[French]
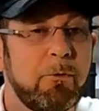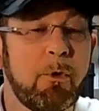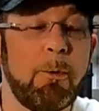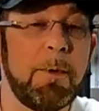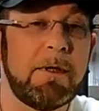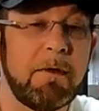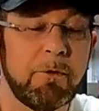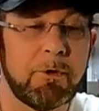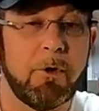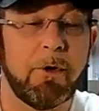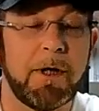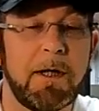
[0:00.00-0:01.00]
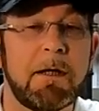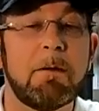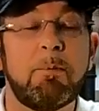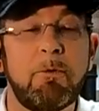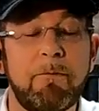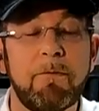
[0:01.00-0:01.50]
Vous remettez votre
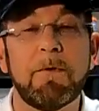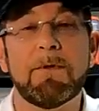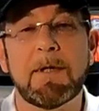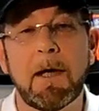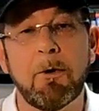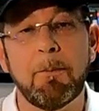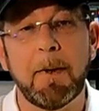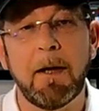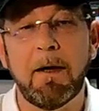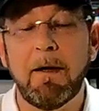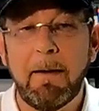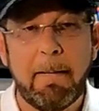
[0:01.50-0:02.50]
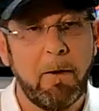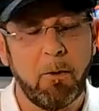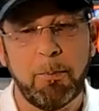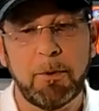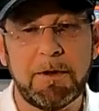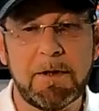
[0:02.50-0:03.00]
oreillette, pouf, ça repart.
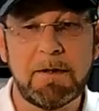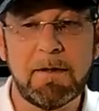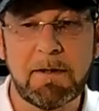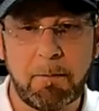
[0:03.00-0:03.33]
On peut le tester